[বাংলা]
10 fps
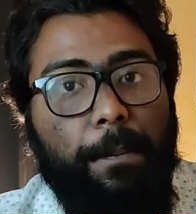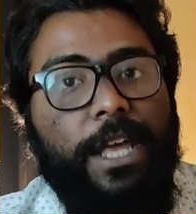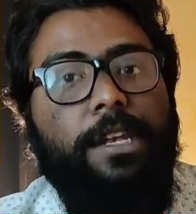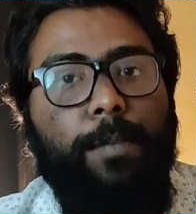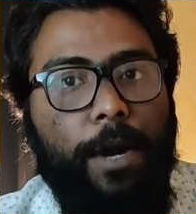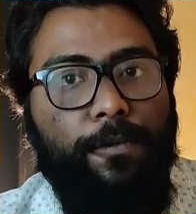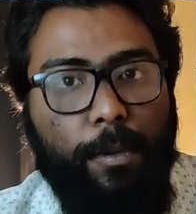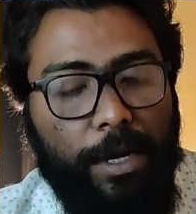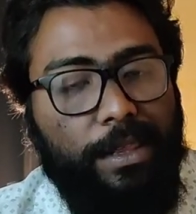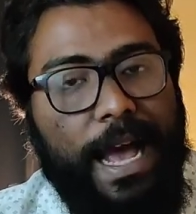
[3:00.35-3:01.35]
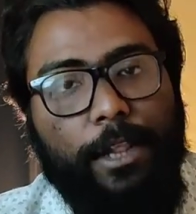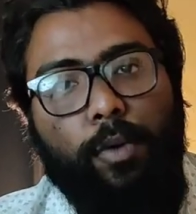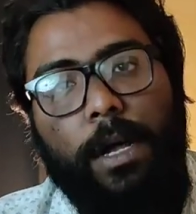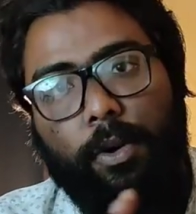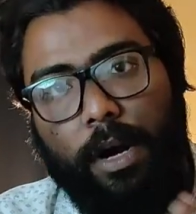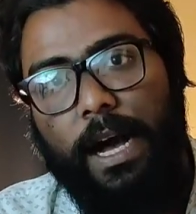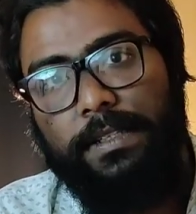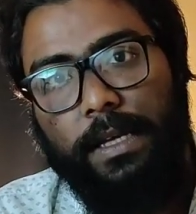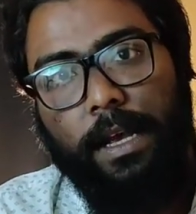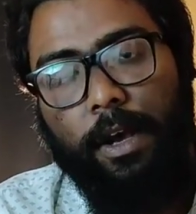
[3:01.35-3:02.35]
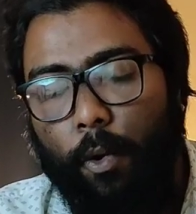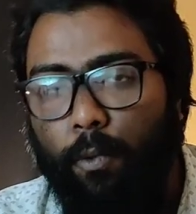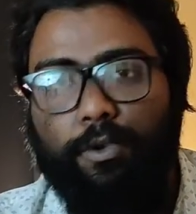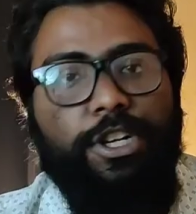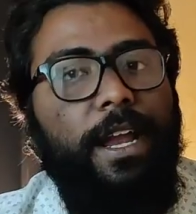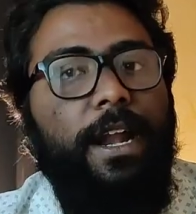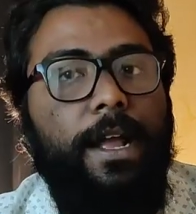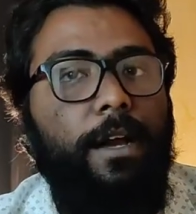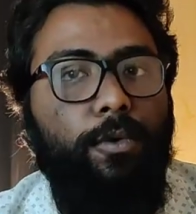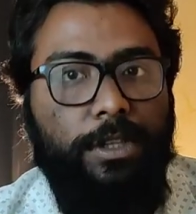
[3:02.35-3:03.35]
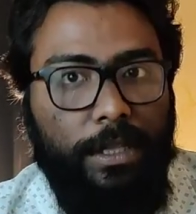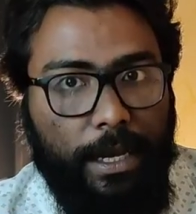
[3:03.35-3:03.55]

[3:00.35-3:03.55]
বেস্ট পারফরমেন্স এত ভালো কাজ অঙ্কুশকে এর আগে করতে